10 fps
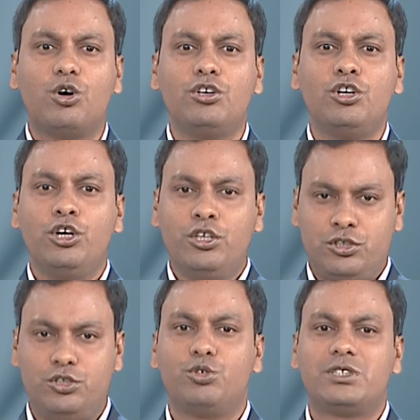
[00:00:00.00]
এখন
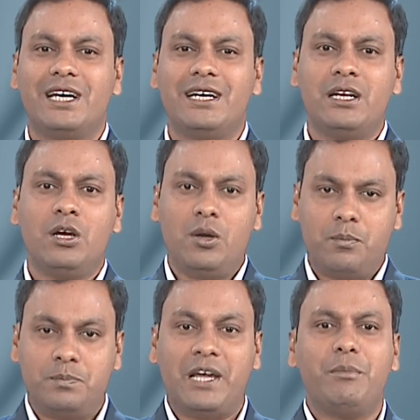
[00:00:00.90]
ঝুঁকছেন
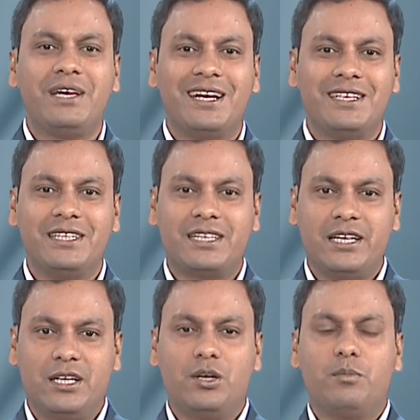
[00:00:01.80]
দামি গাড়ির
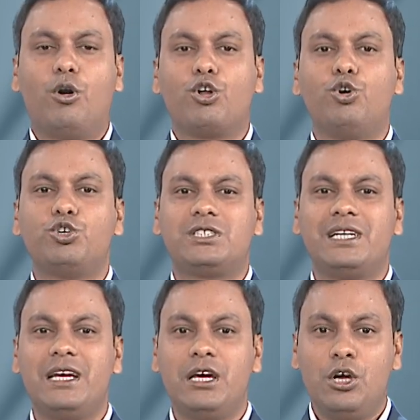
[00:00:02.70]
দিকে বড়
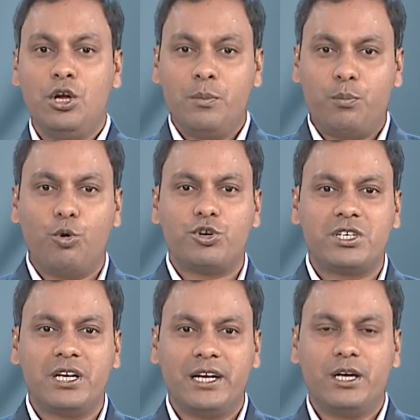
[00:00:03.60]
হচ্ছে
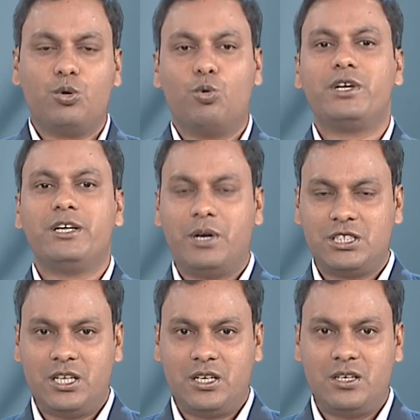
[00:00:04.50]
পোর্শে ওডির
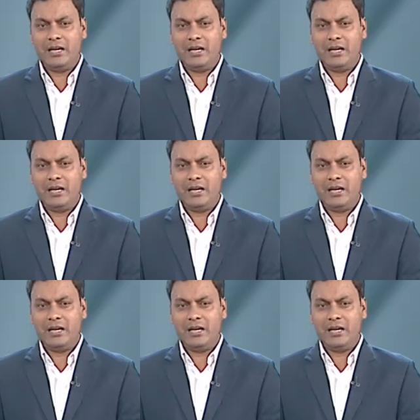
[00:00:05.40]
বাজার